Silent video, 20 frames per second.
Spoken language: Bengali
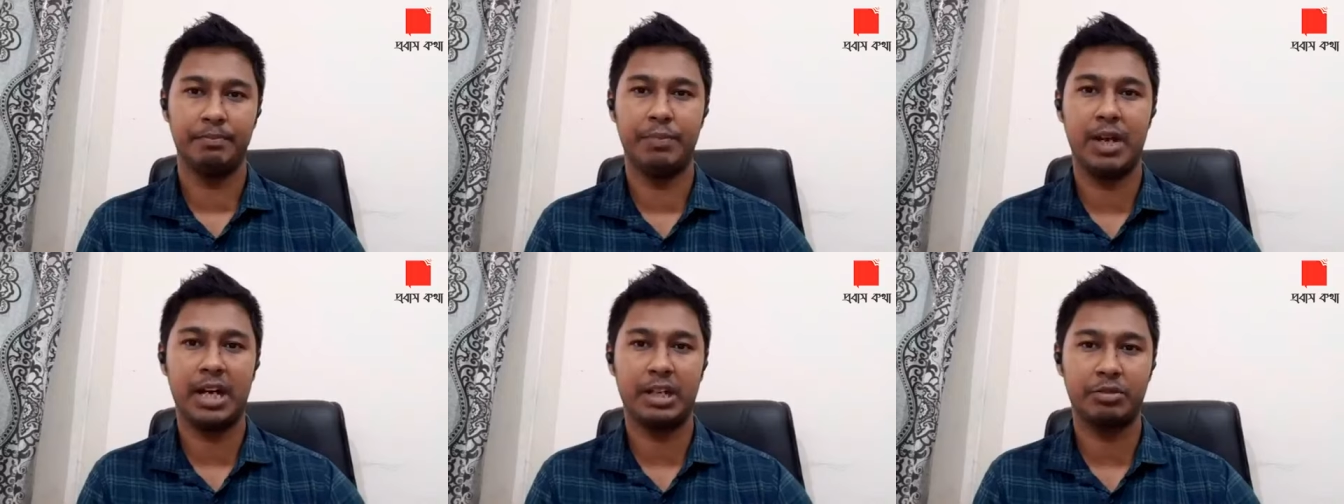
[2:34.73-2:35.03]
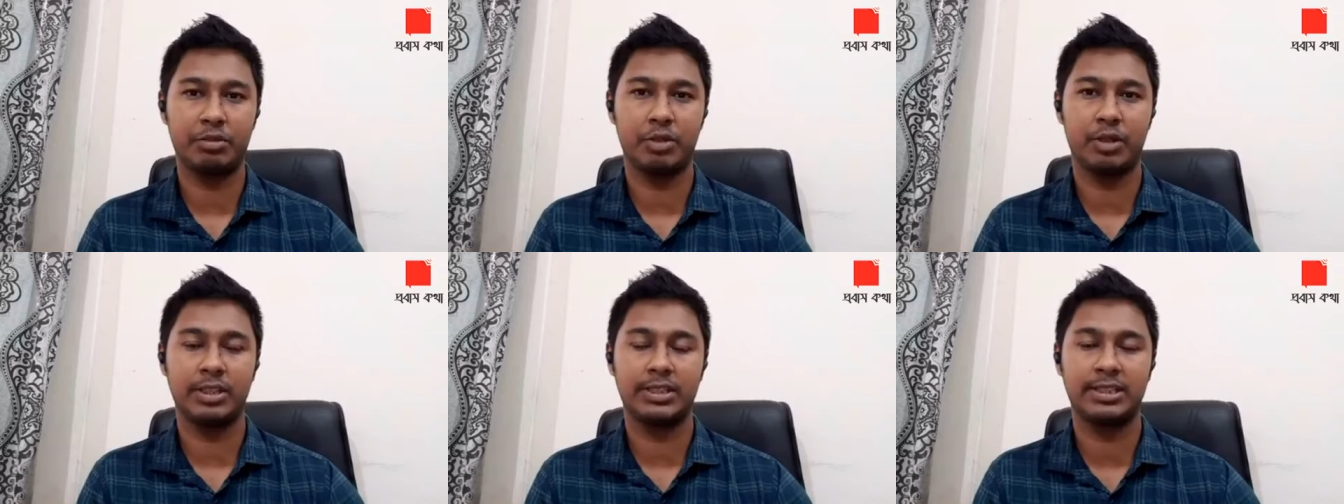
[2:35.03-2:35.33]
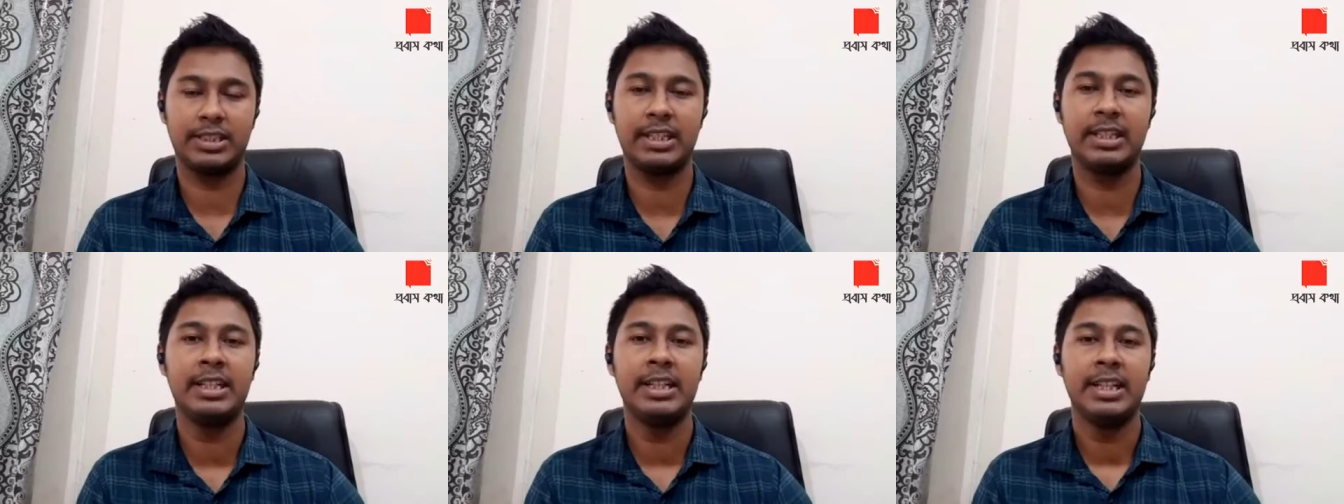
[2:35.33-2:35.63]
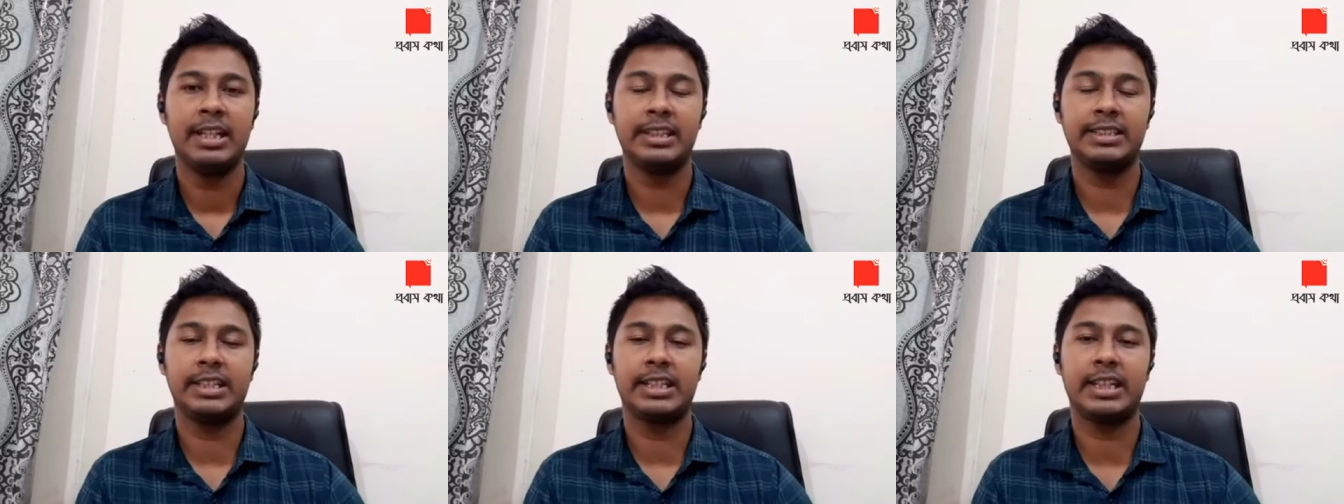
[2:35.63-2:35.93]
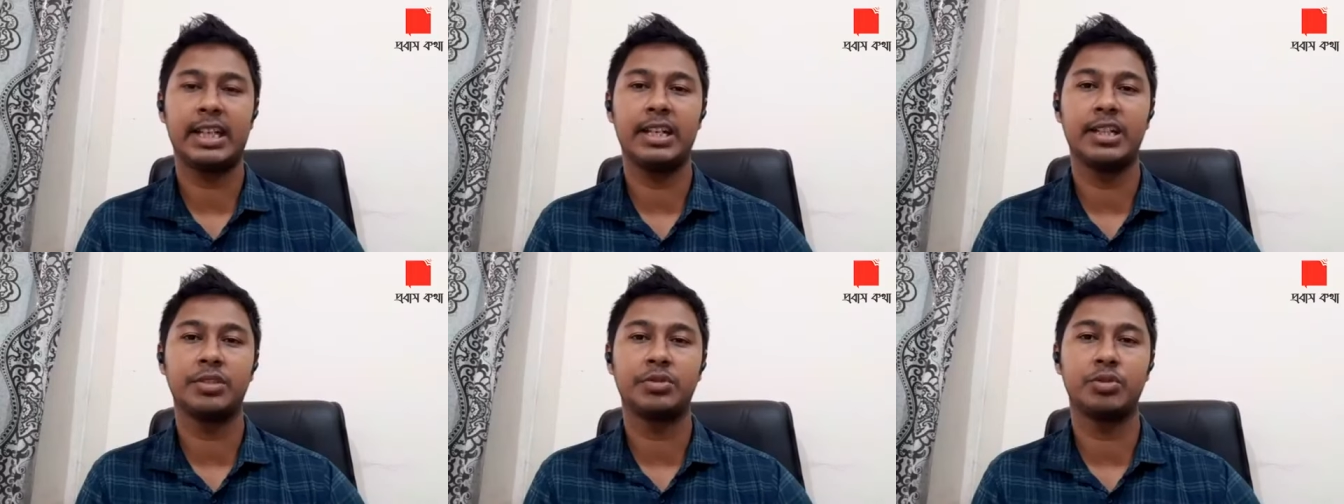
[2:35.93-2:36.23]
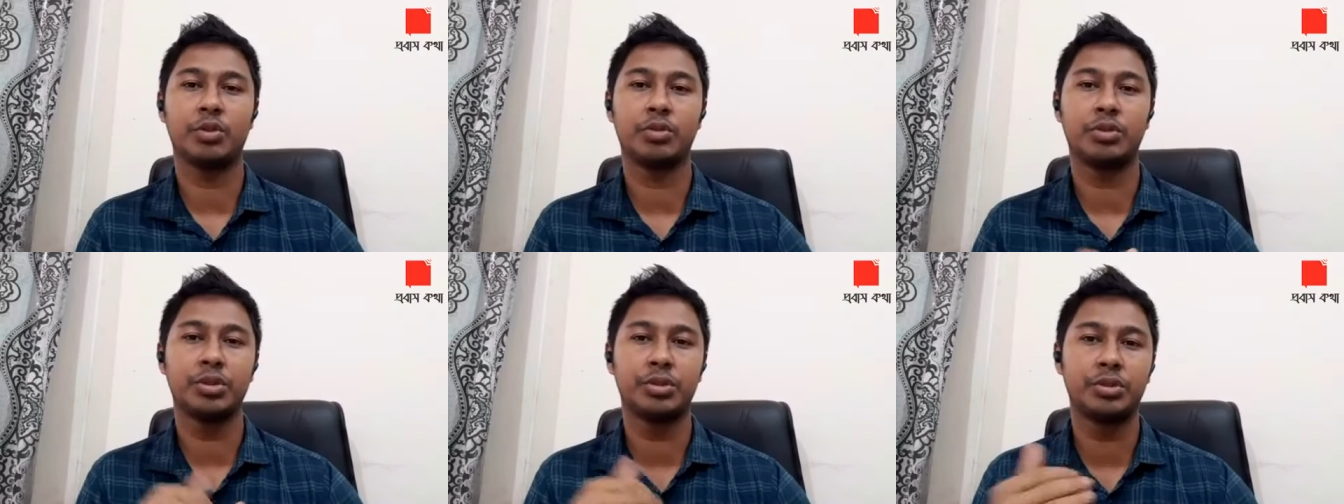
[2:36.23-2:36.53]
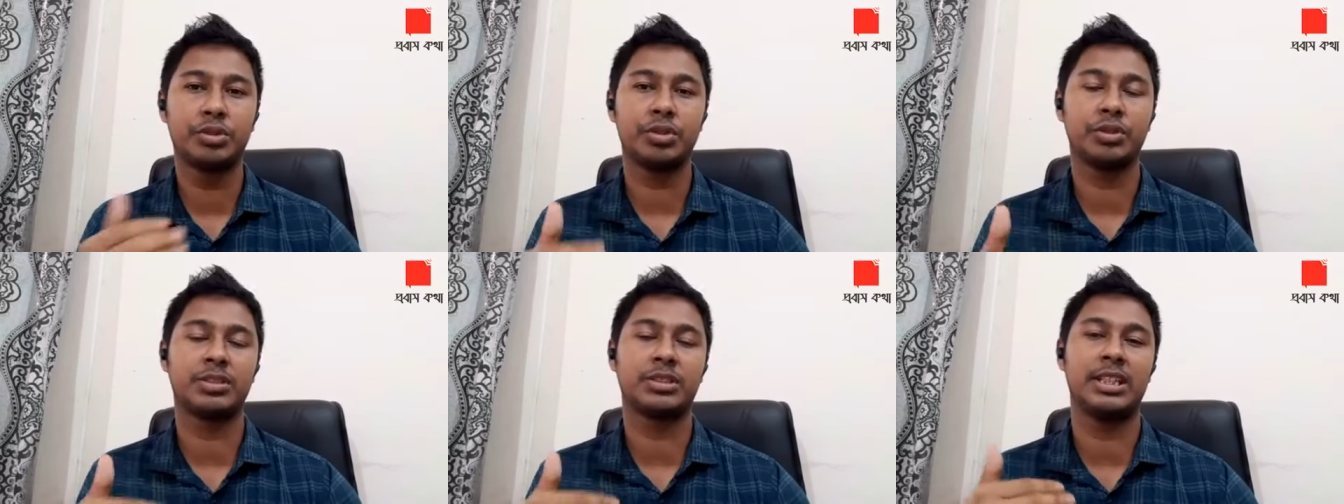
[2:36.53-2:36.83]
ভাগ করেছে যেখানে
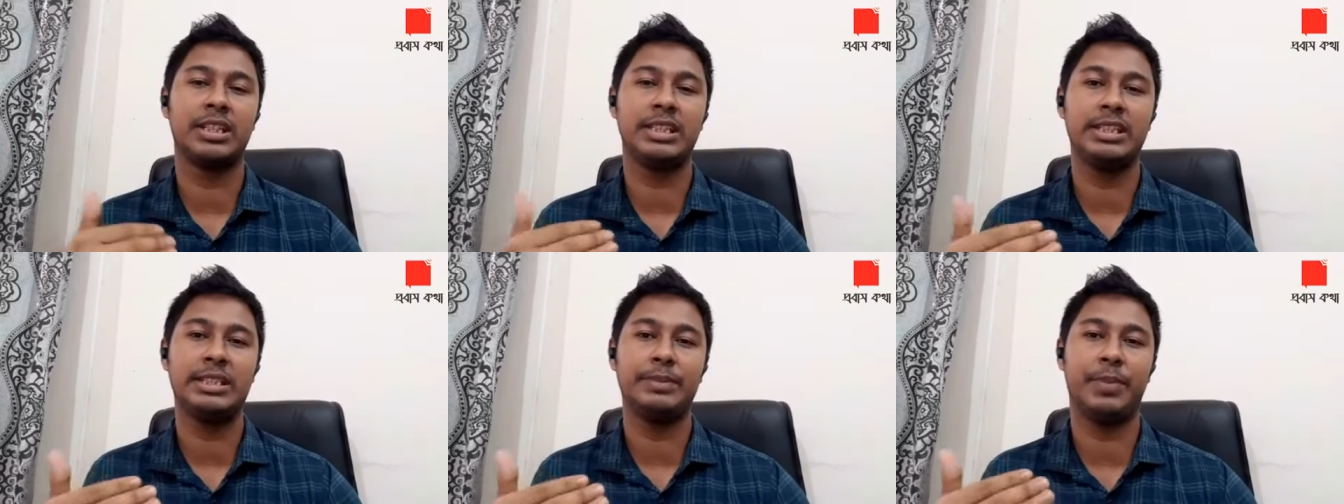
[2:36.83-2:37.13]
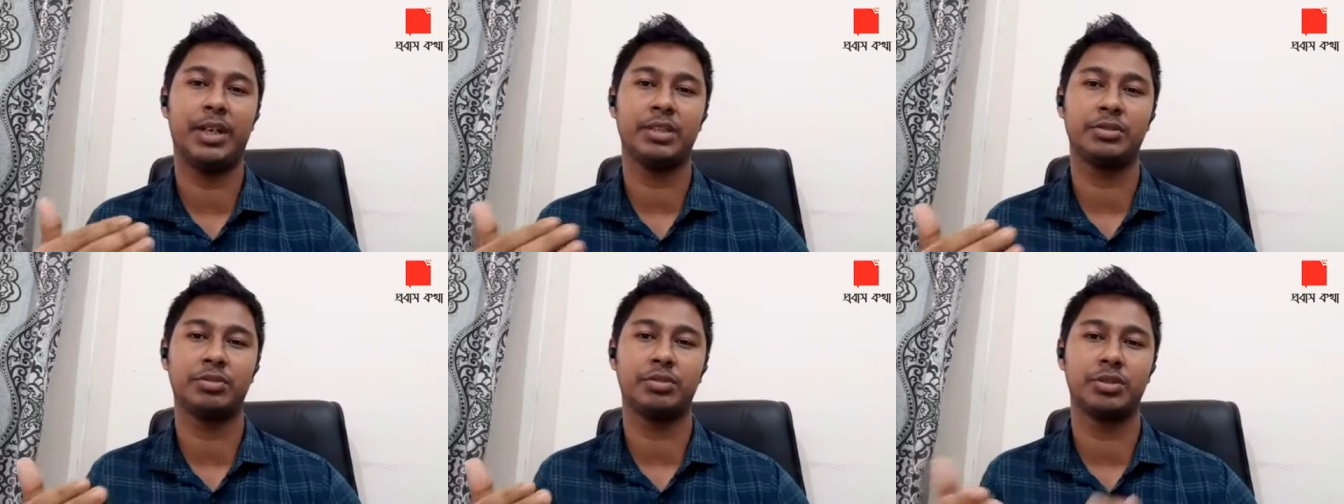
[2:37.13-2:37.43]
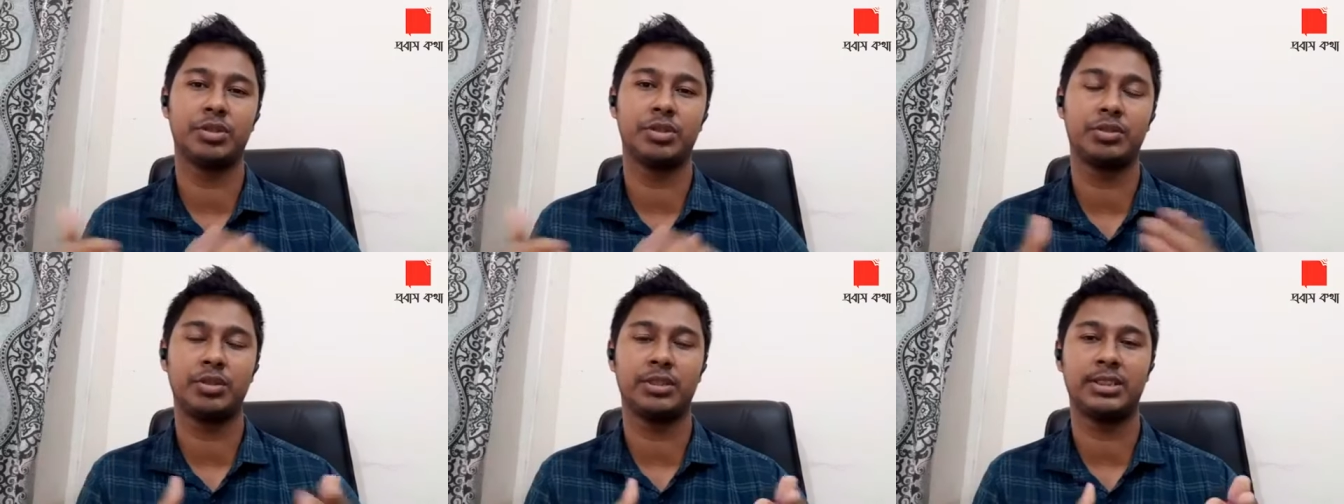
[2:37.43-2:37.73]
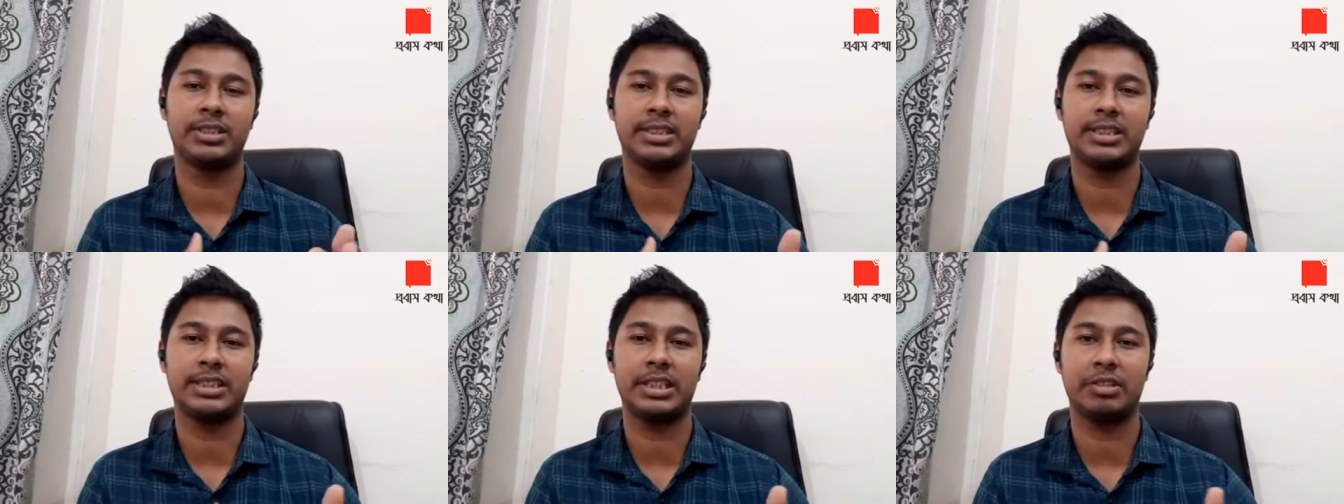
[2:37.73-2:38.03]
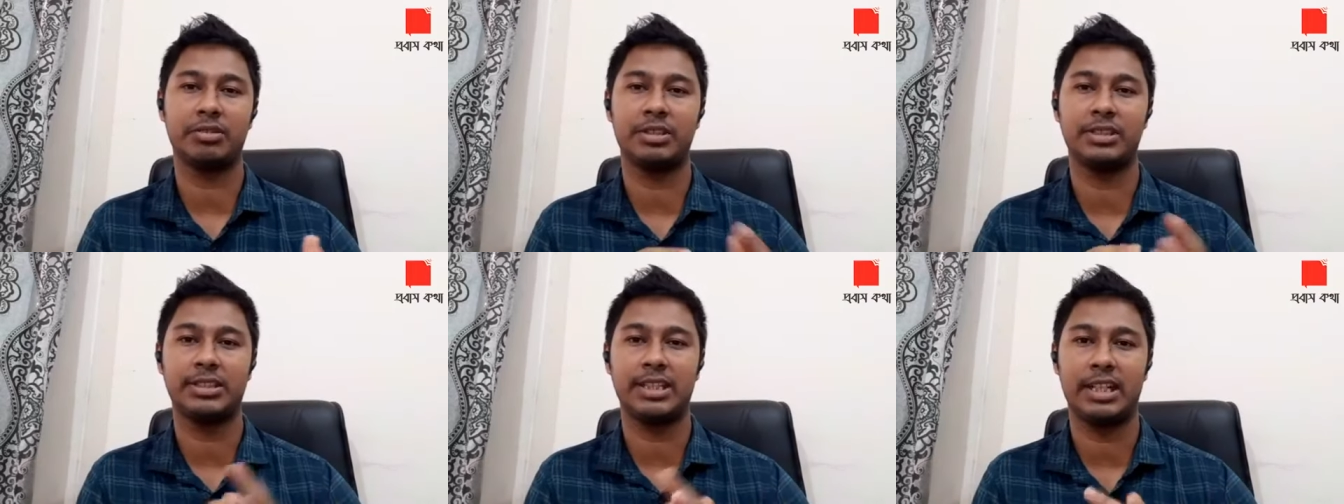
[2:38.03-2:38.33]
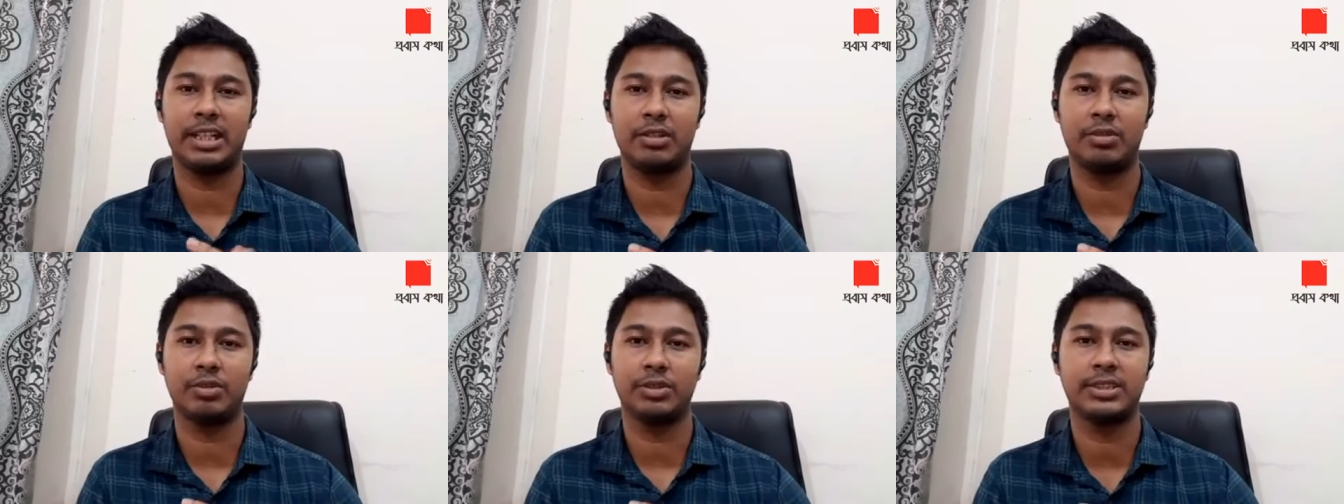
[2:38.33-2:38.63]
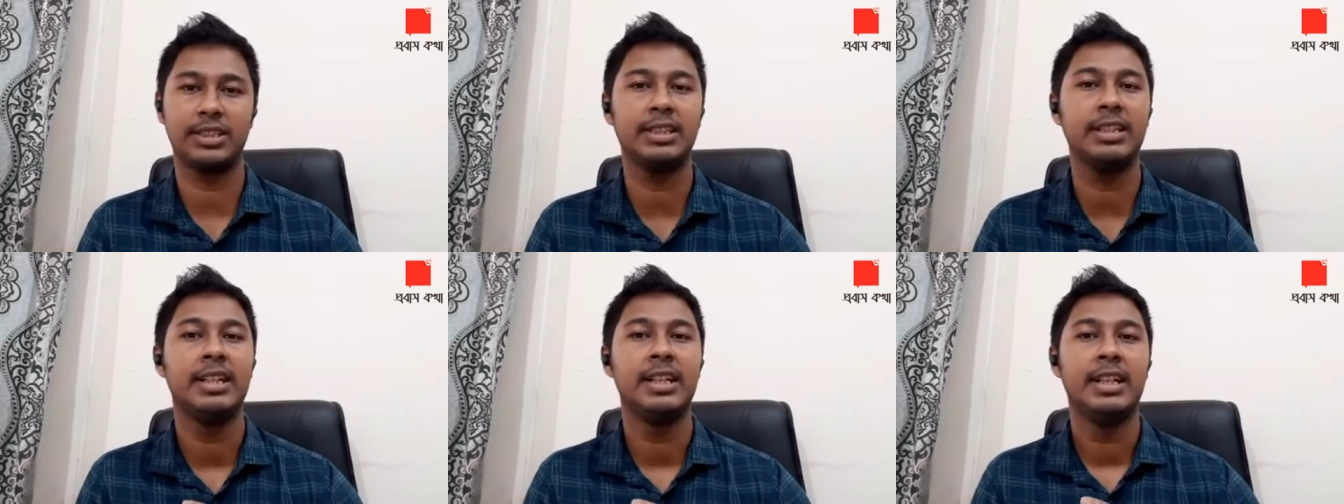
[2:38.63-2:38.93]
চতুর্থ শ্রেণী বা চতুর্থ যে ক্যাটাগরি যারা
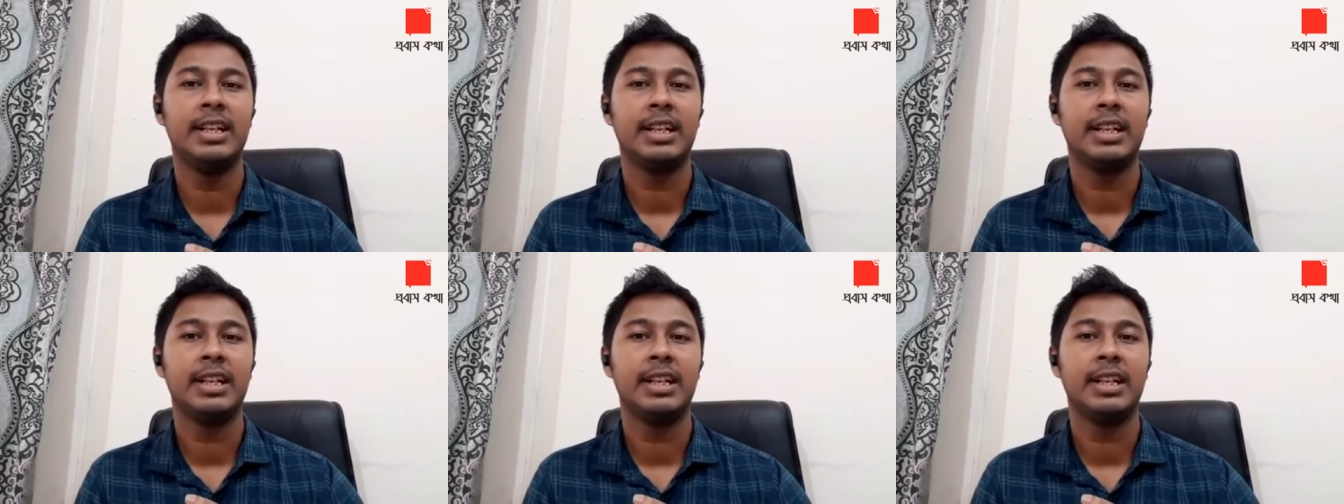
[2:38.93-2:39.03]
রয়েছেন